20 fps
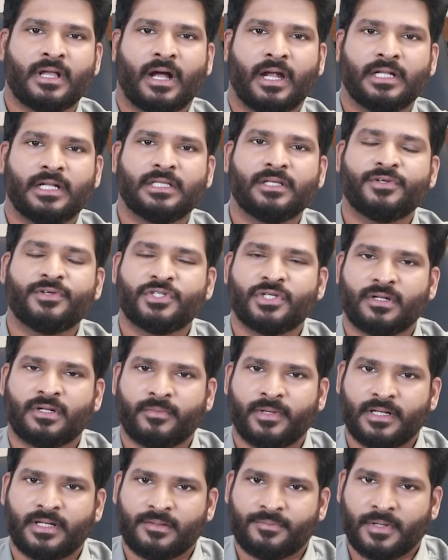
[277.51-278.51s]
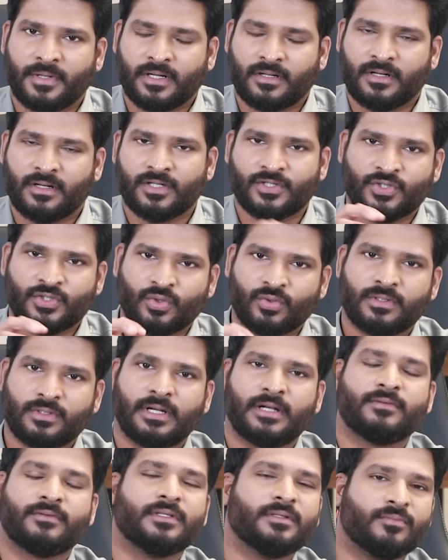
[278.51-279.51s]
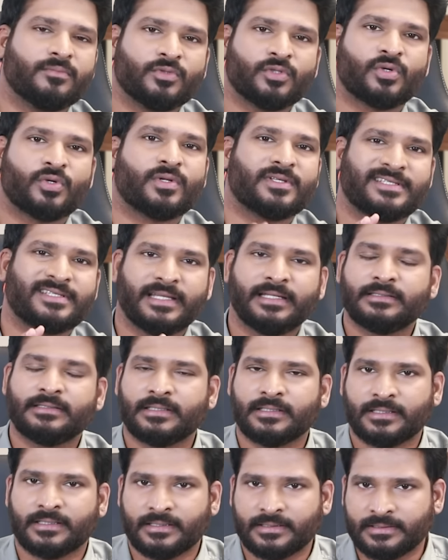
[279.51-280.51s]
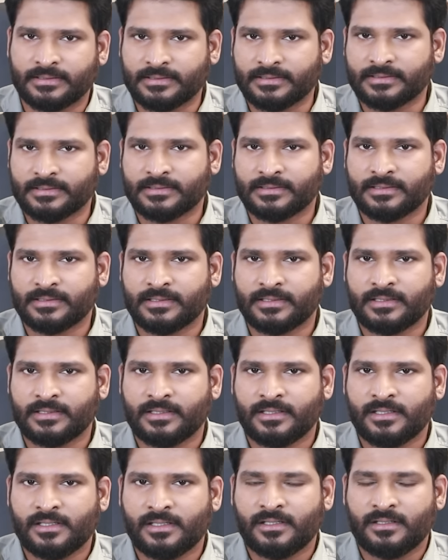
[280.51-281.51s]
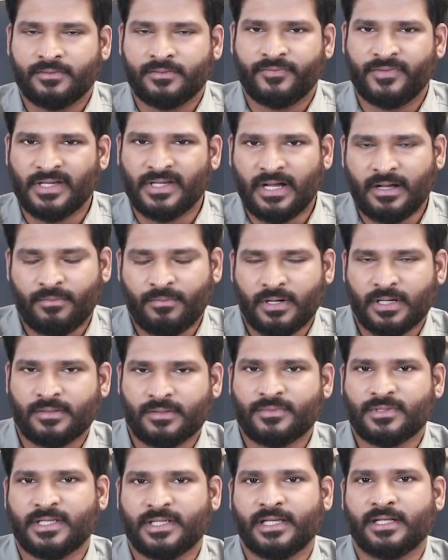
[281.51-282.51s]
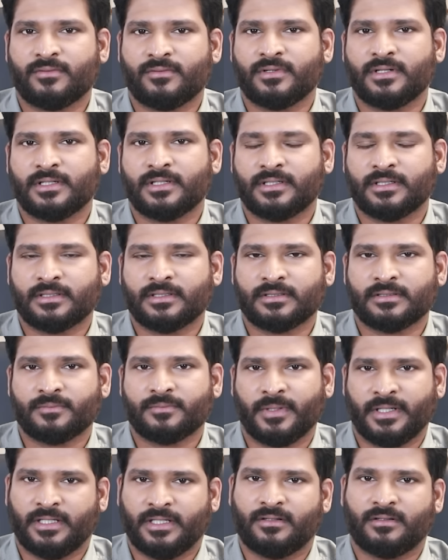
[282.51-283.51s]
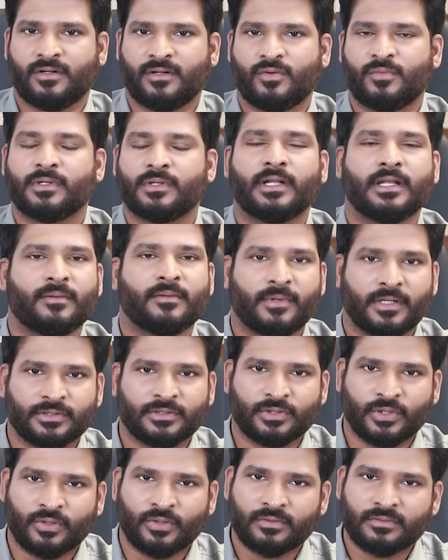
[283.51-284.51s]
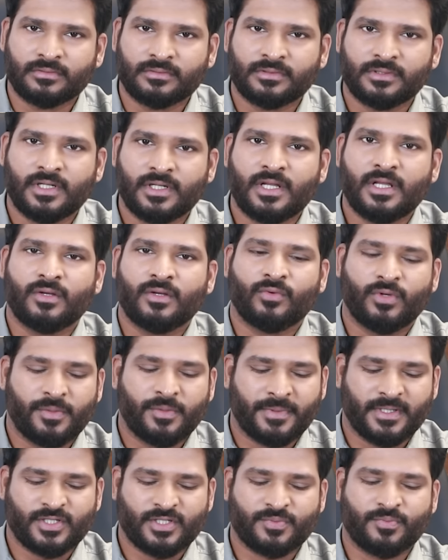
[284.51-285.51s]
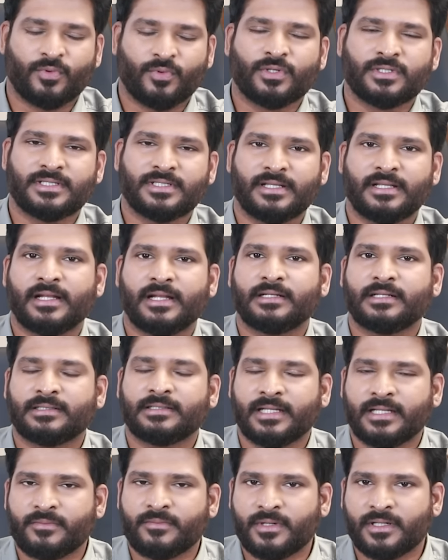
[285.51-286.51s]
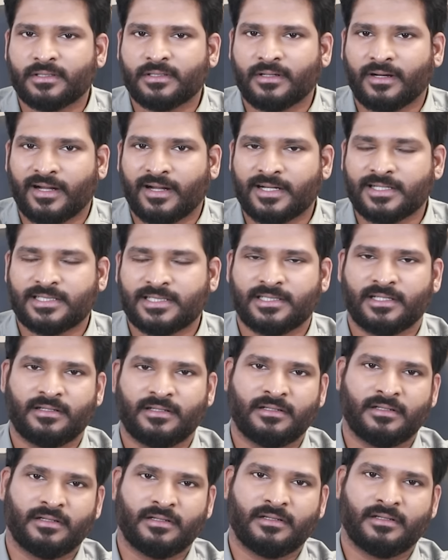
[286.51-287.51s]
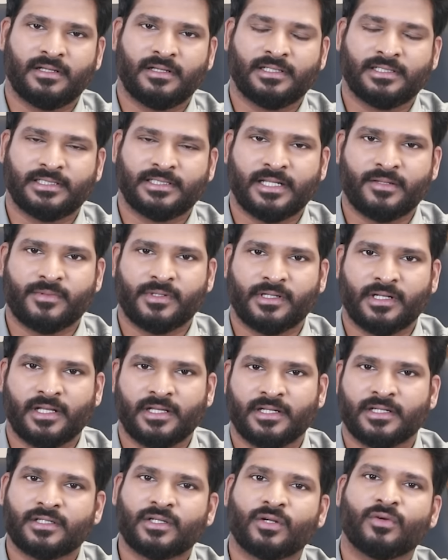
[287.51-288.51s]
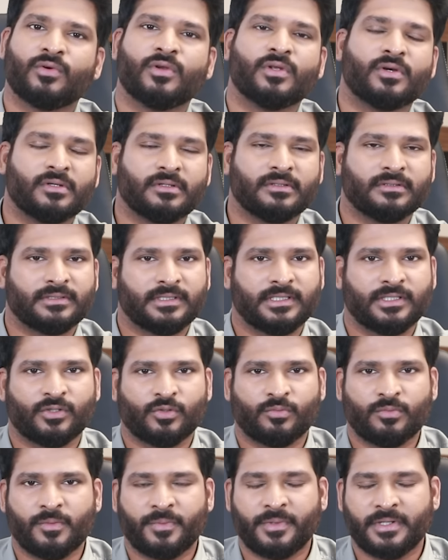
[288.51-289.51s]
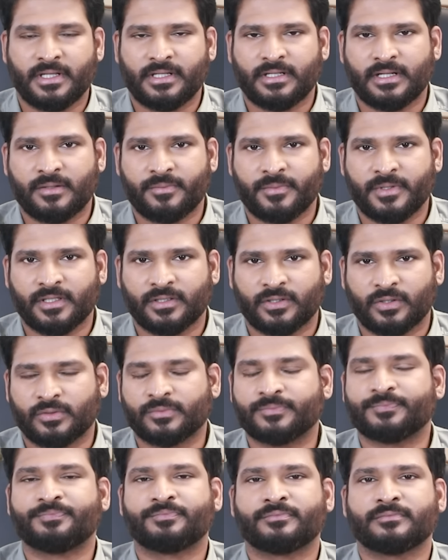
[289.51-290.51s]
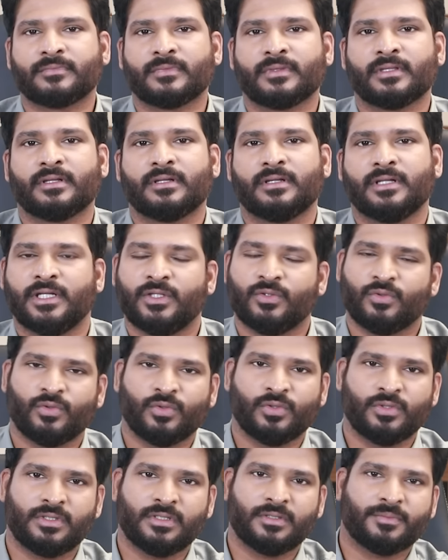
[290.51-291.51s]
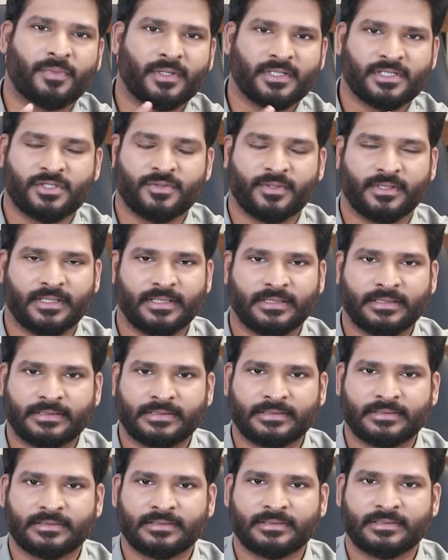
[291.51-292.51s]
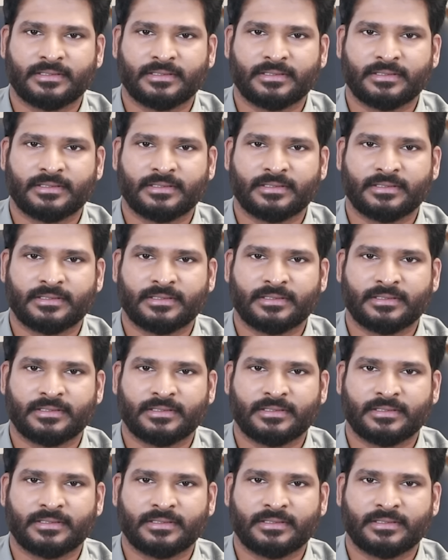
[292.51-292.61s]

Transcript: அடுத்த விஷயம் நம்ம என்ன பார்க்குறோம்னா சுக்ரன் வந்து புதனோட சேர்ந்து இருக்கிறது வியாபாரம் செய்கிறவங்களுக்கு பர்டிகுலராக ரொம்ப நல்ல பலன் தரும் குறிப்பாக ஸ்போர்ட்ஸ் அண்ட் என்டர்டெயின்மெண்ட் ஆர்ட்ஸ் அண்டு என்டர்டெயின்மெண்ட்டில் இருக்கிறவங்களுக்கும் இது ரொம்ப பெரிய நன்மையை தரும் இதுவும் வந்து பாசிட்டிவாக தான் இருக்குது